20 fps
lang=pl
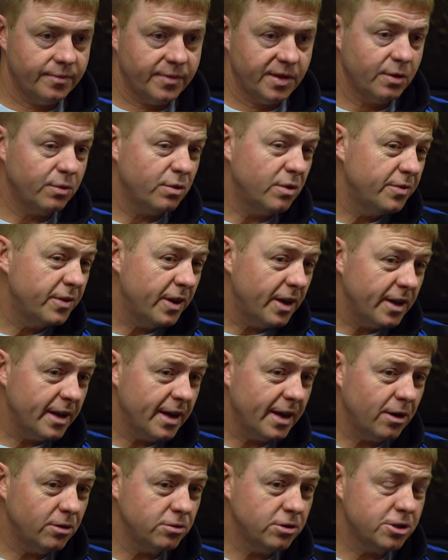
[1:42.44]
Do
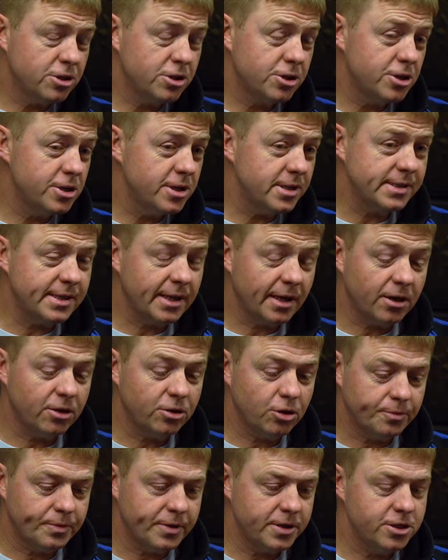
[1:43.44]
łowienia od 30
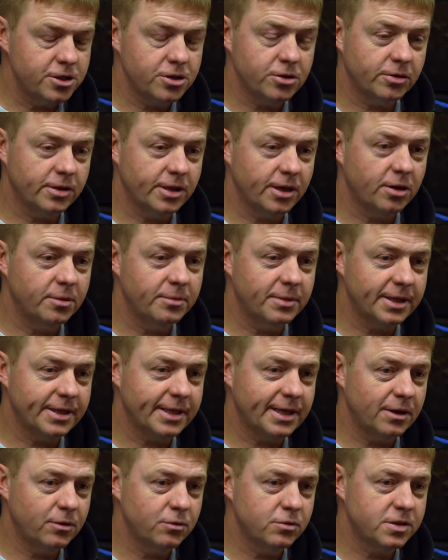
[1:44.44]
do 50
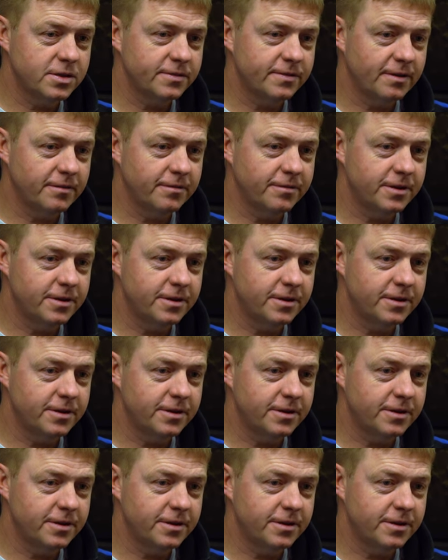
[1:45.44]
metra używam